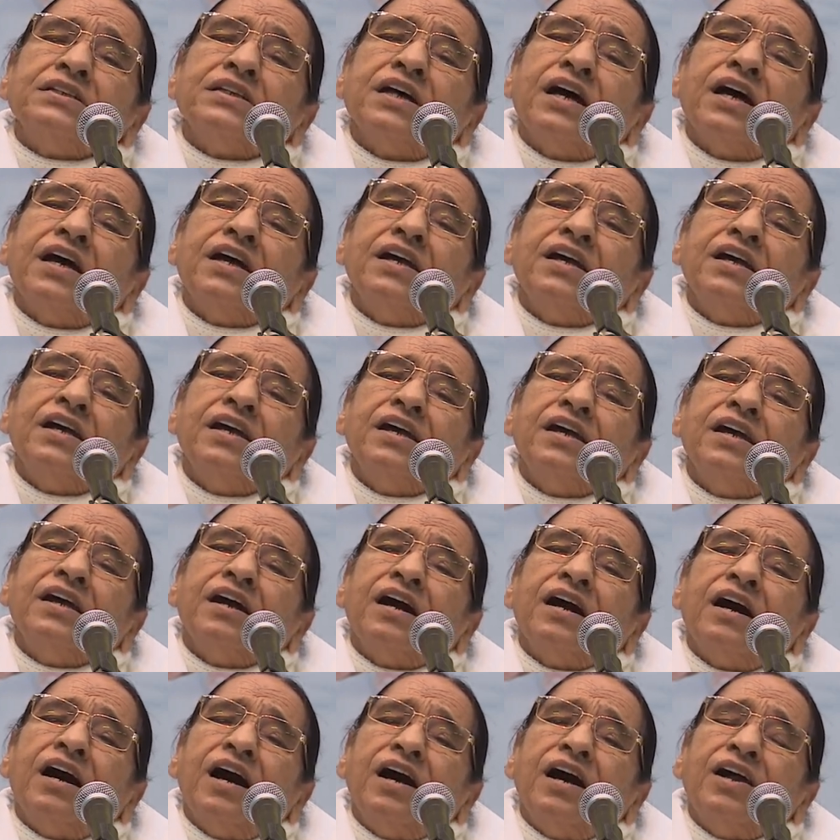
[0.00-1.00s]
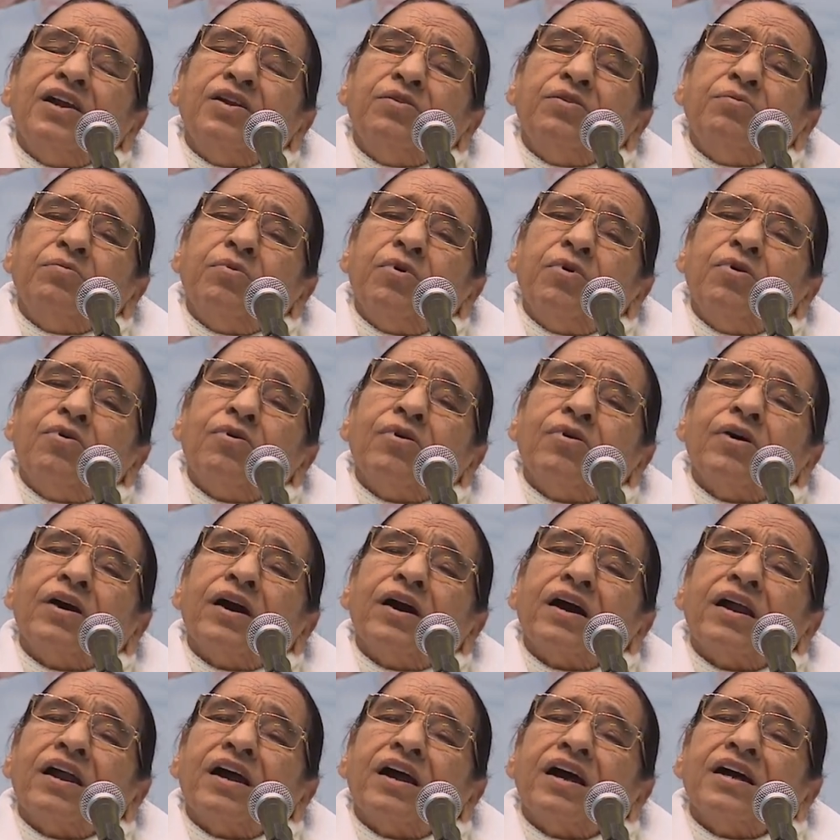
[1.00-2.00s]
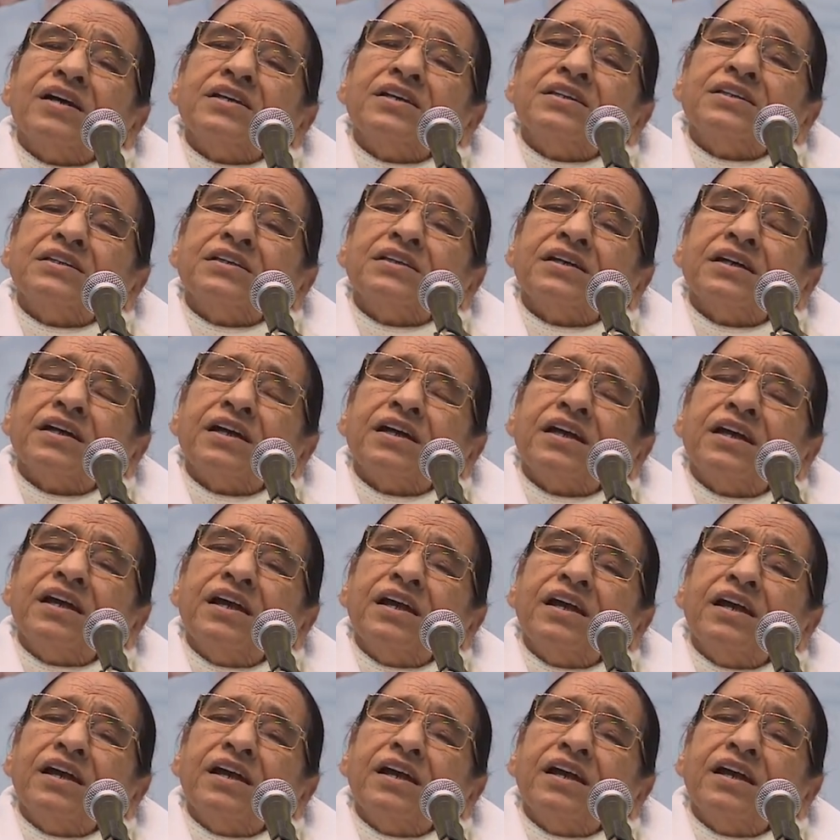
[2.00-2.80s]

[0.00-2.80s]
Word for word: அப்பொழுதுதான் அனுபவம் செய்விக்க முடியும்